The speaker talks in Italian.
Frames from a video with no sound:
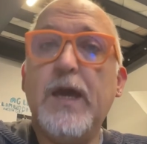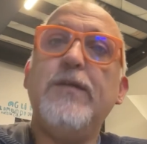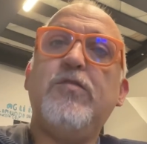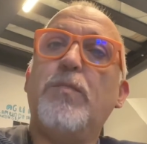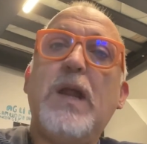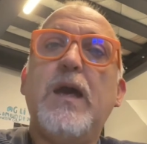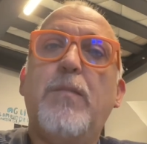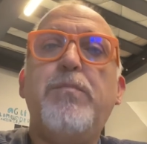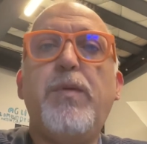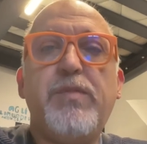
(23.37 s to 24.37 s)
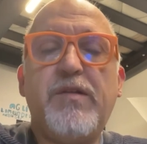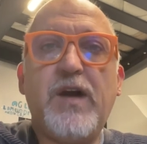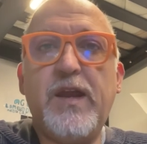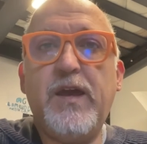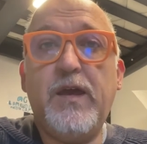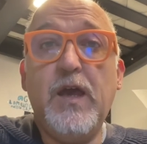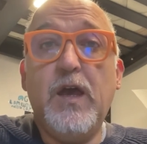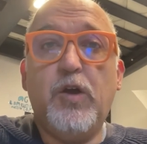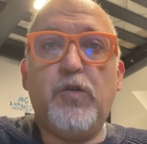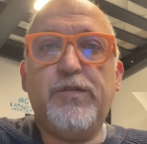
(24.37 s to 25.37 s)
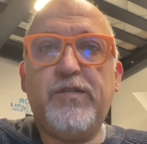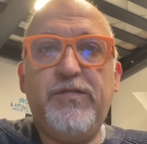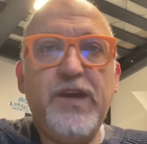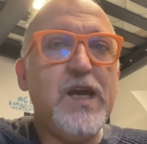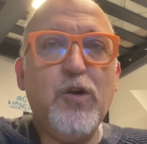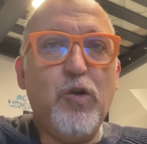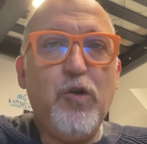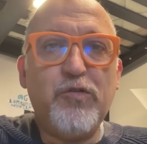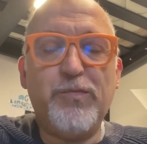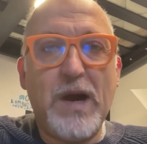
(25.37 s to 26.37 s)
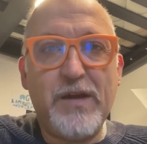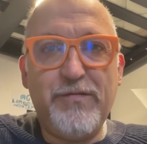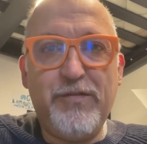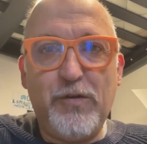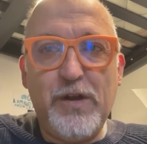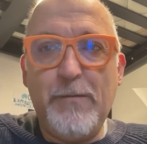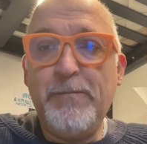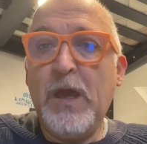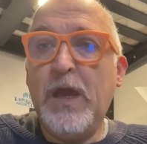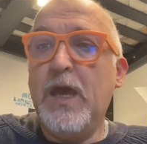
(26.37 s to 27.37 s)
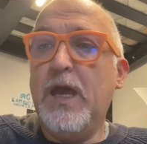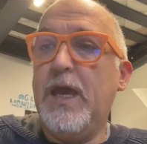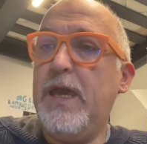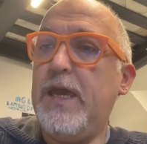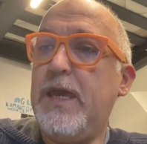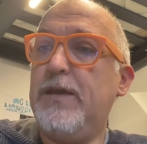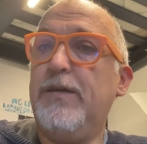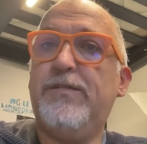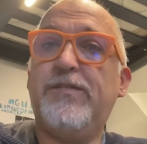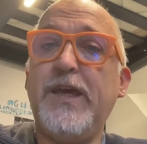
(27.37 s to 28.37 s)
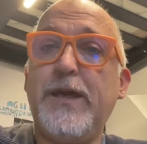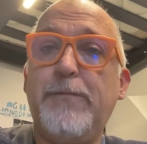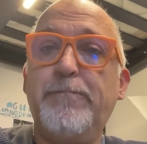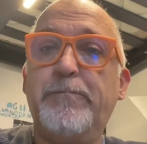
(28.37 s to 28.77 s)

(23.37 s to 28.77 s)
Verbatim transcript: insomma le app per fare cose fighe con lo smartphone. E se